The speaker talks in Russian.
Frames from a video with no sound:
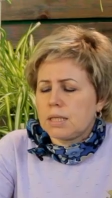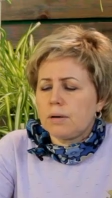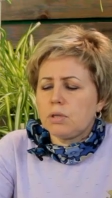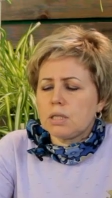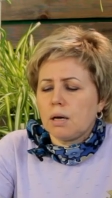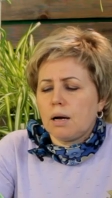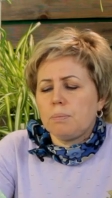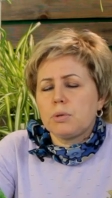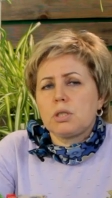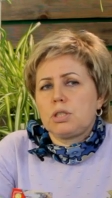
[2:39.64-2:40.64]
Савойская
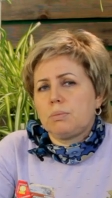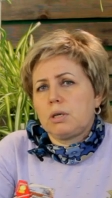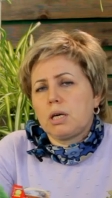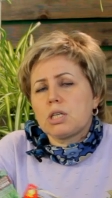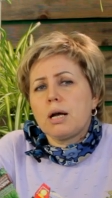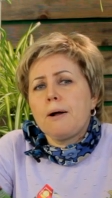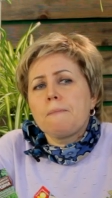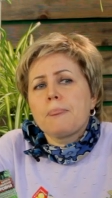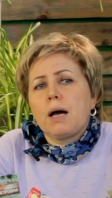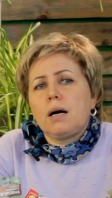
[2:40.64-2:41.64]
капуста чем хороша?
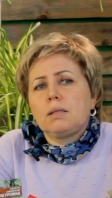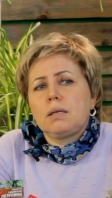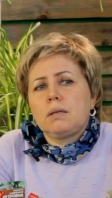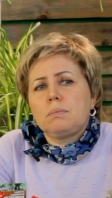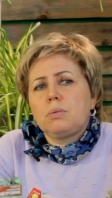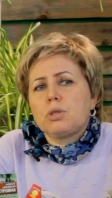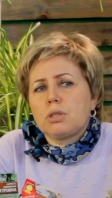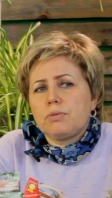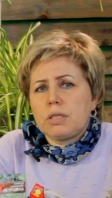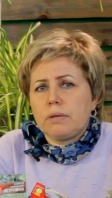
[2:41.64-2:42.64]
Она
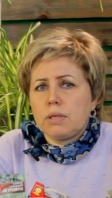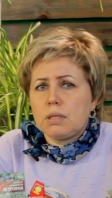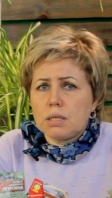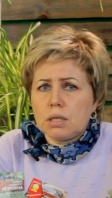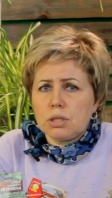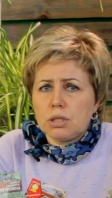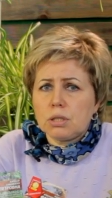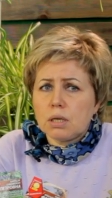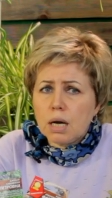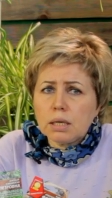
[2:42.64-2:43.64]
может вызревать
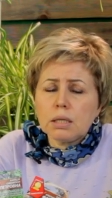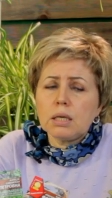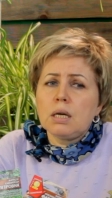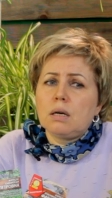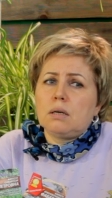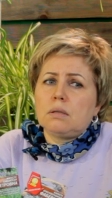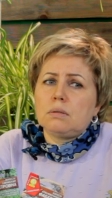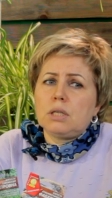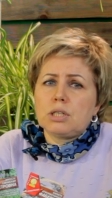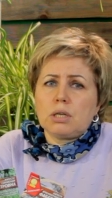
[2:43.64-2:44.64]
достаточно рано, э,
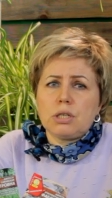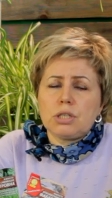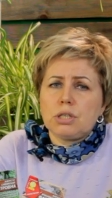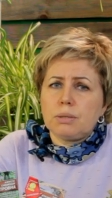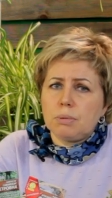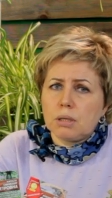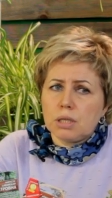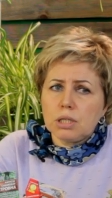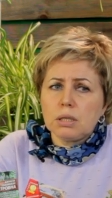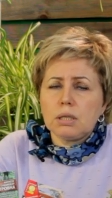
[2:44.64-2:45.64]
даже раньше, чем
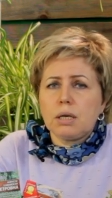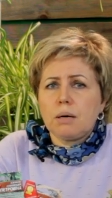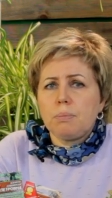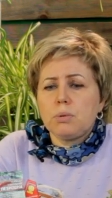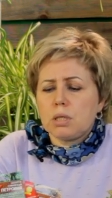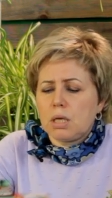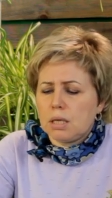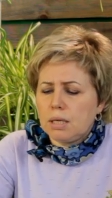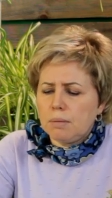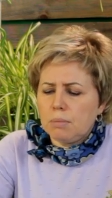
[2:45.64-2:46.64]
белкочанная капуста,
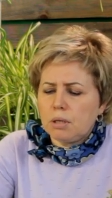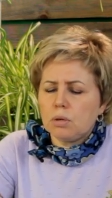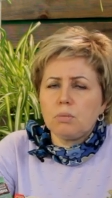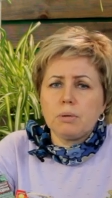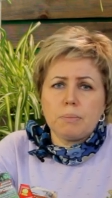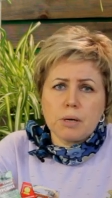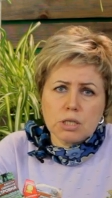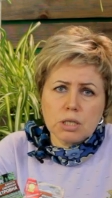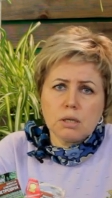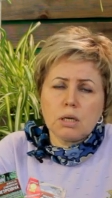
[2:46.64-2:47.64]
не имеет грубых
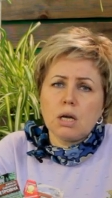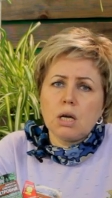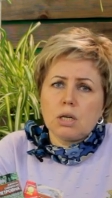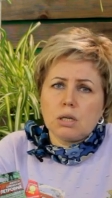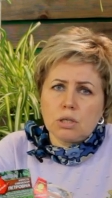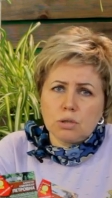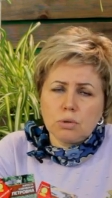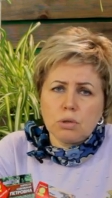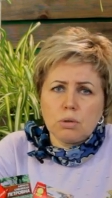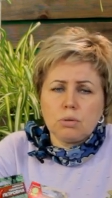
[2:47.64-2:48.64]
прожилок, за
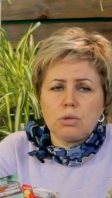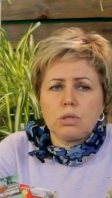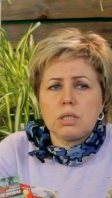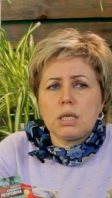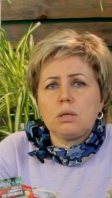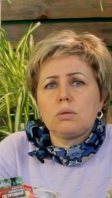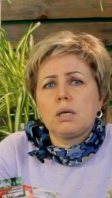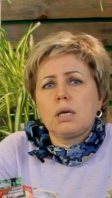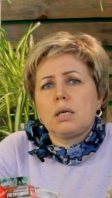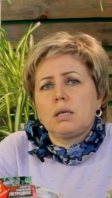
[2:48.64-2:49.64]
что ее очень ценят
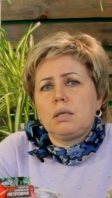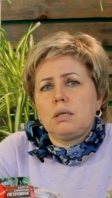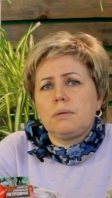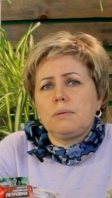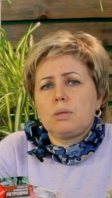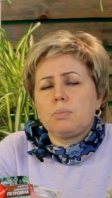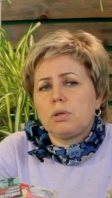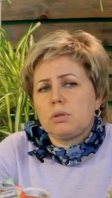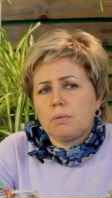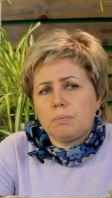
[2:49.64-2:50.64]
и
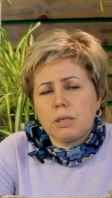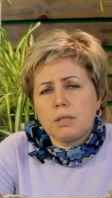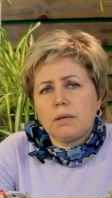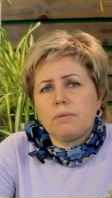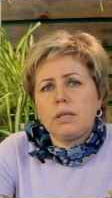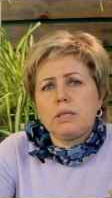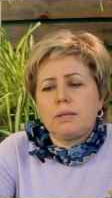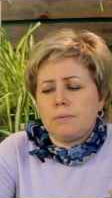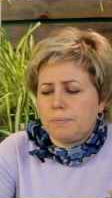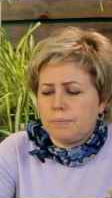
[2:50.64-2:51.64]
используют в
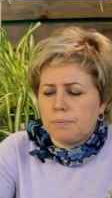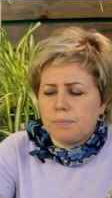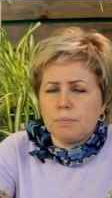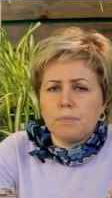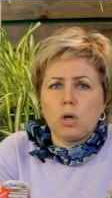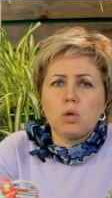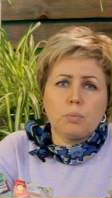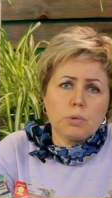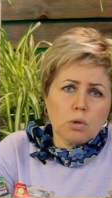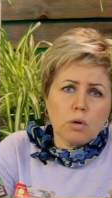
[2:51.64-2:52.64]
приготовлении
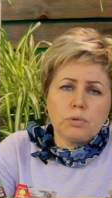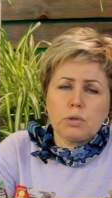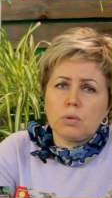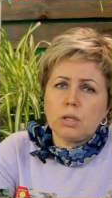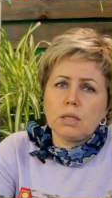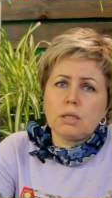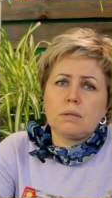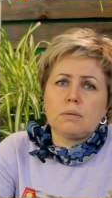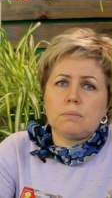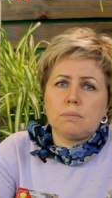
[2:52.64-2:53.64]
голубцов и
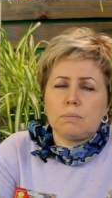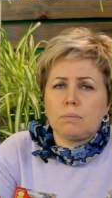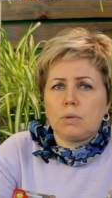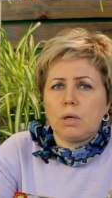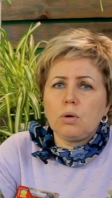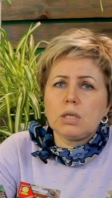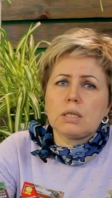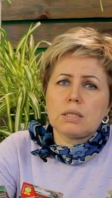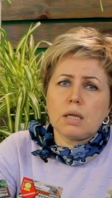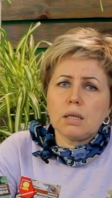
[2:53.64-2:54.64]
других
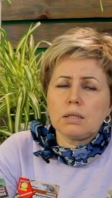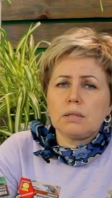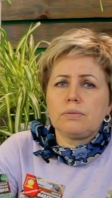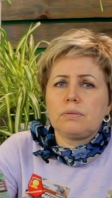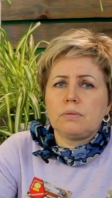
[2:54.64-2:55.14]
легких салатов